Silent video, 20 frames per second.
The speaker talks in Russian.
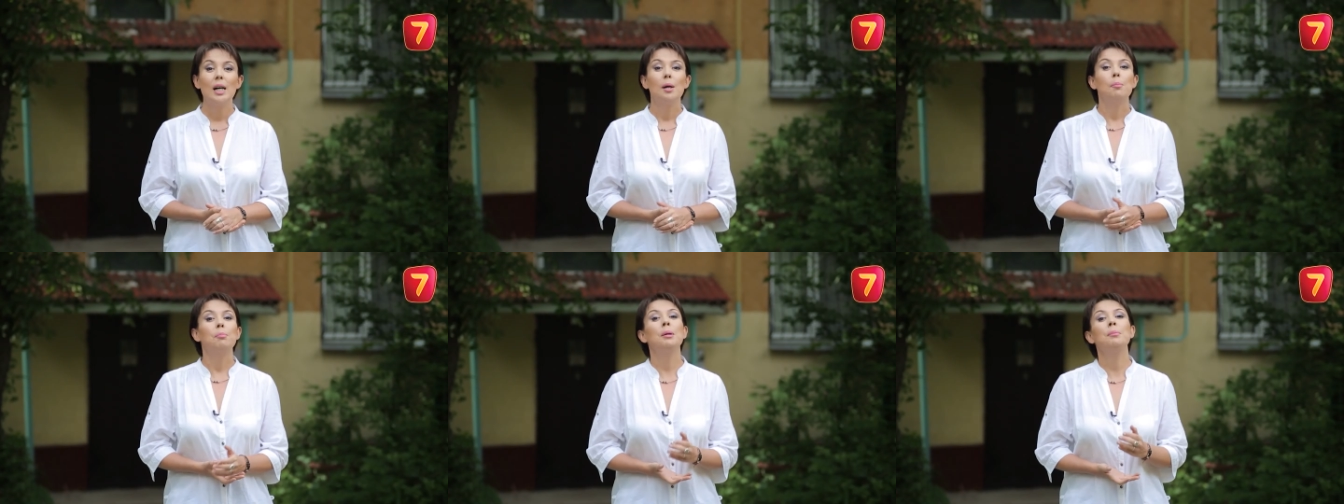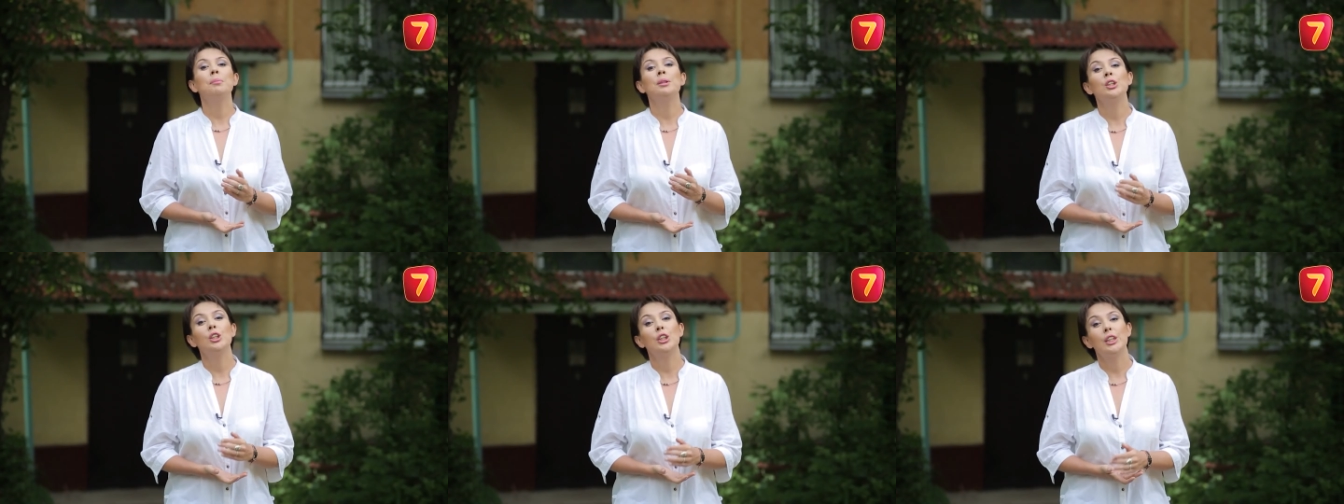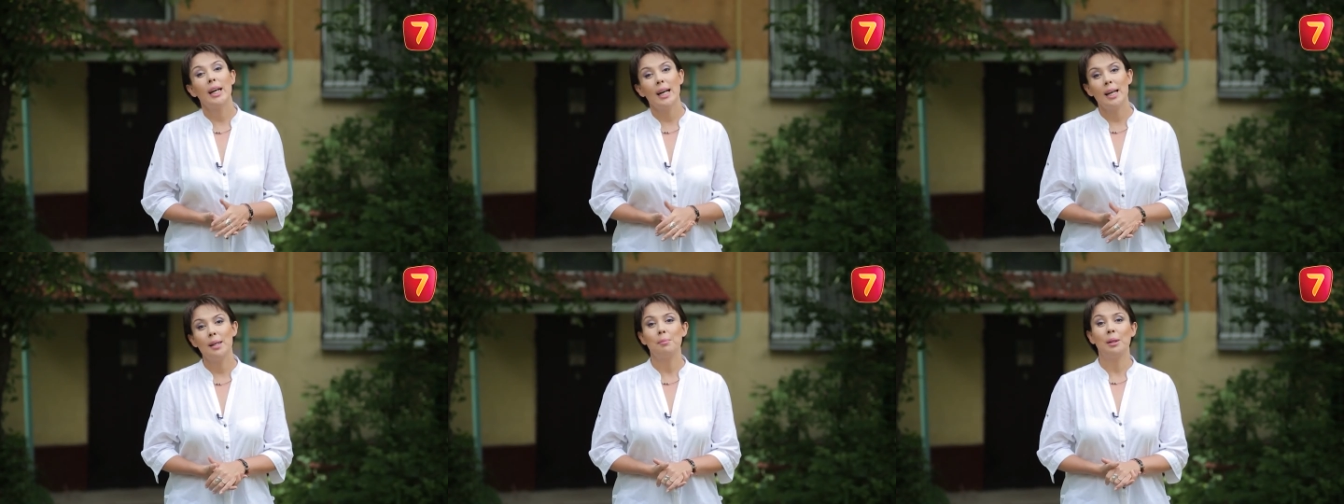Мы
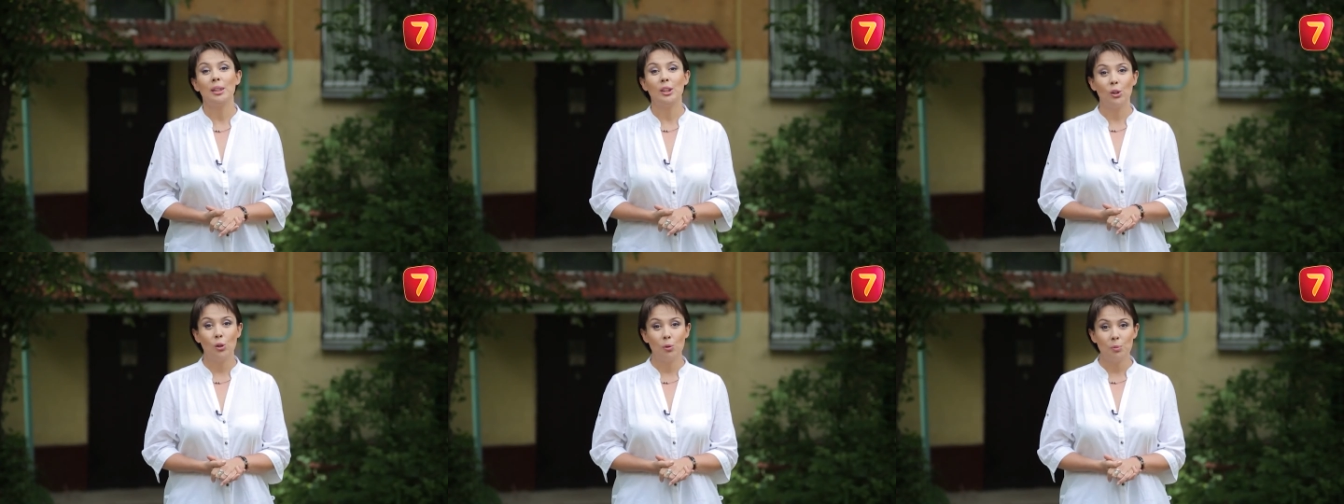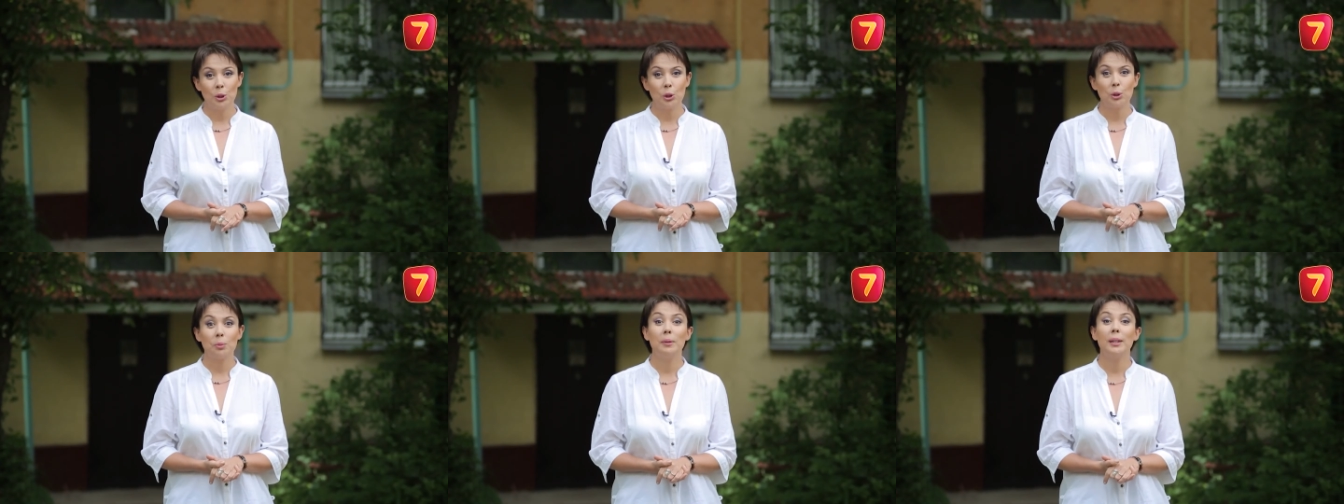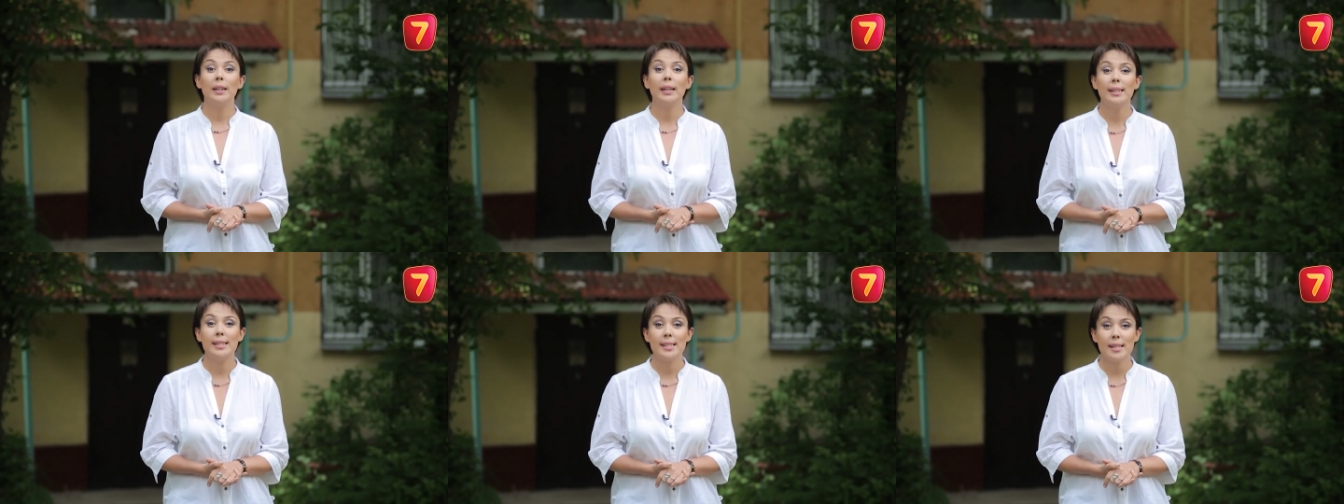мечтаем о том, чтобы
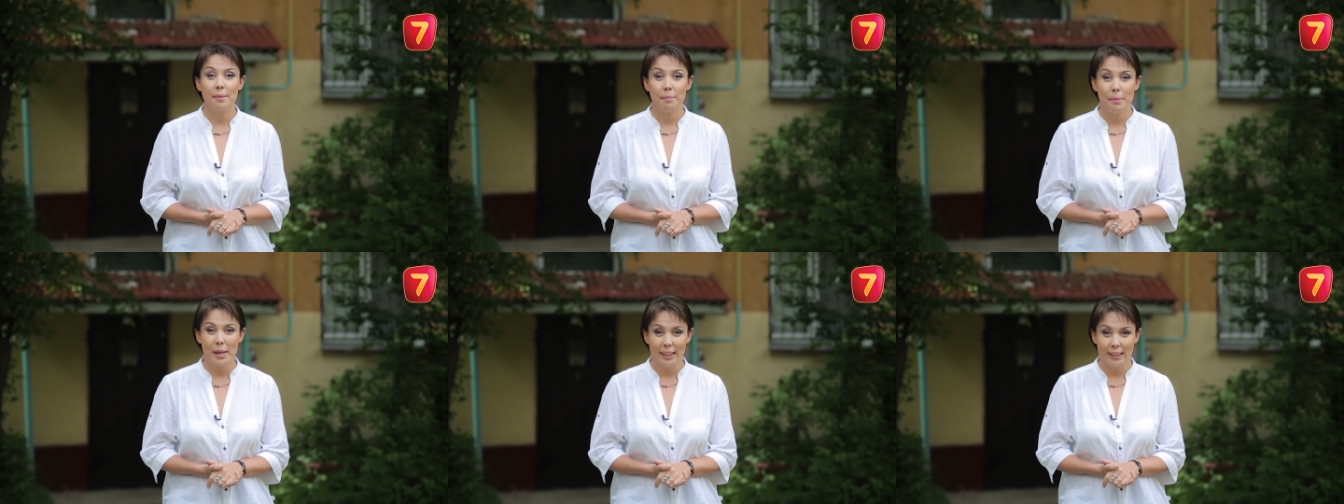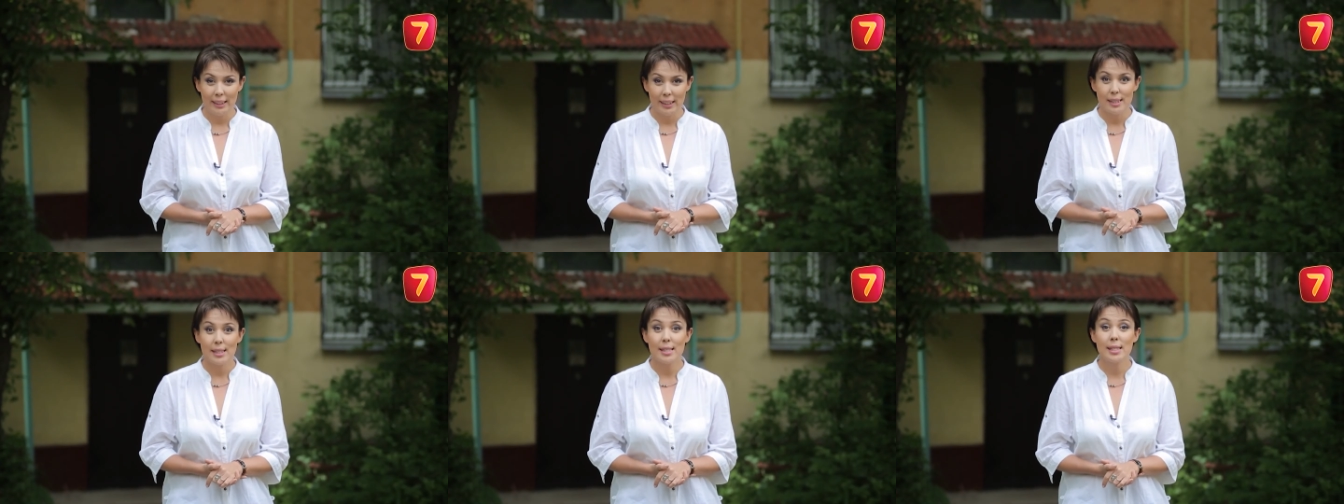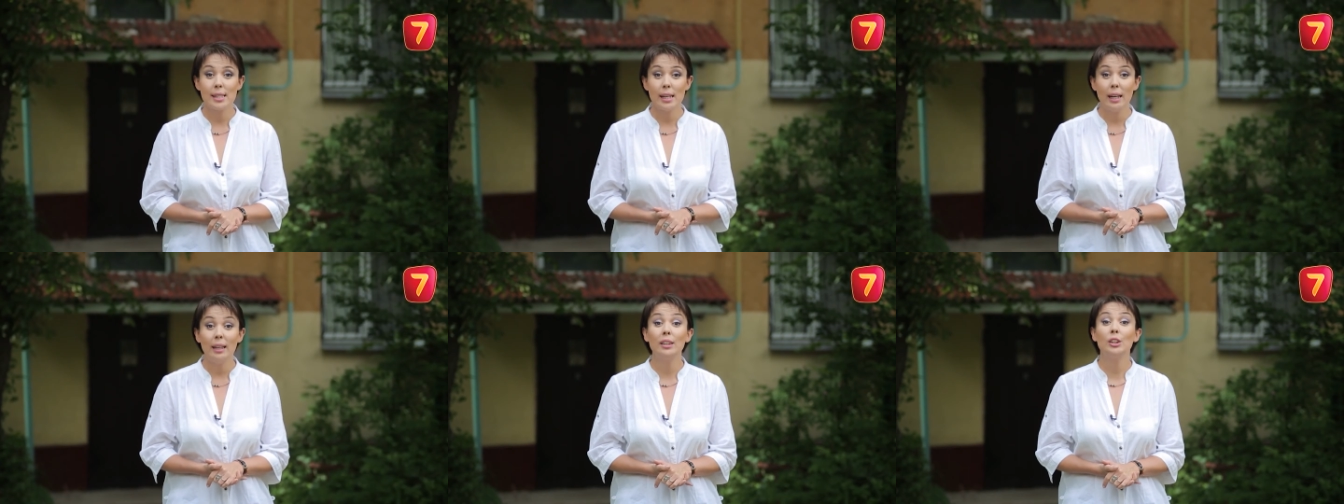эти ребята
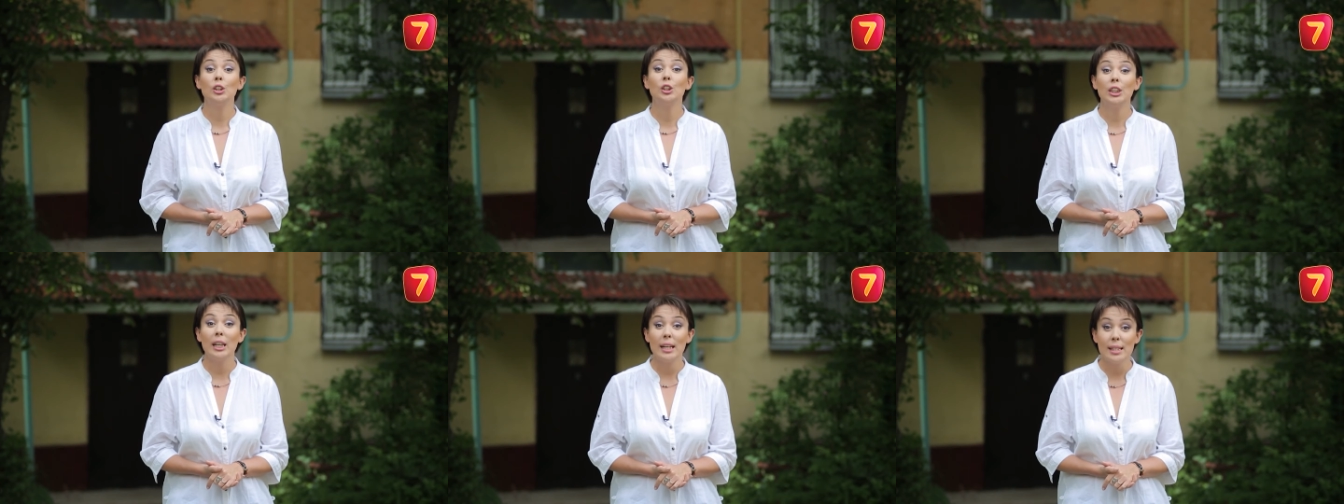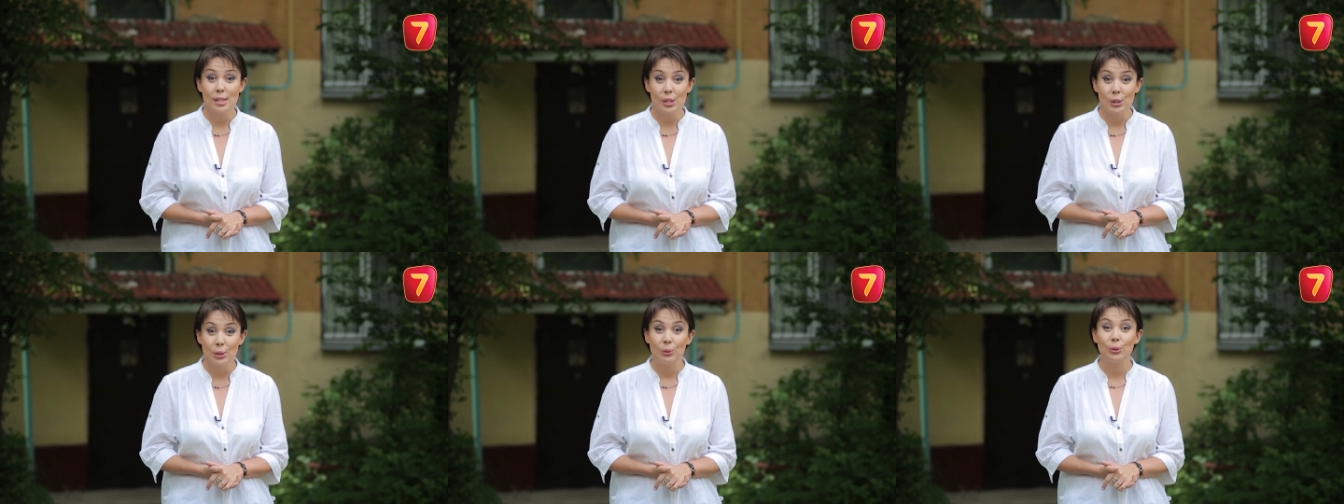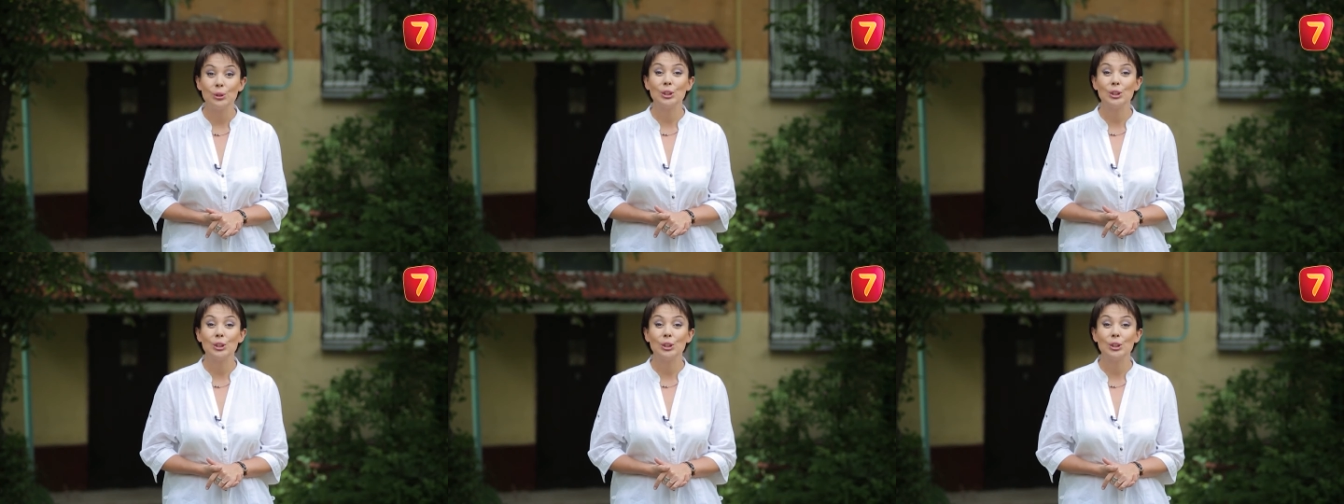стали частью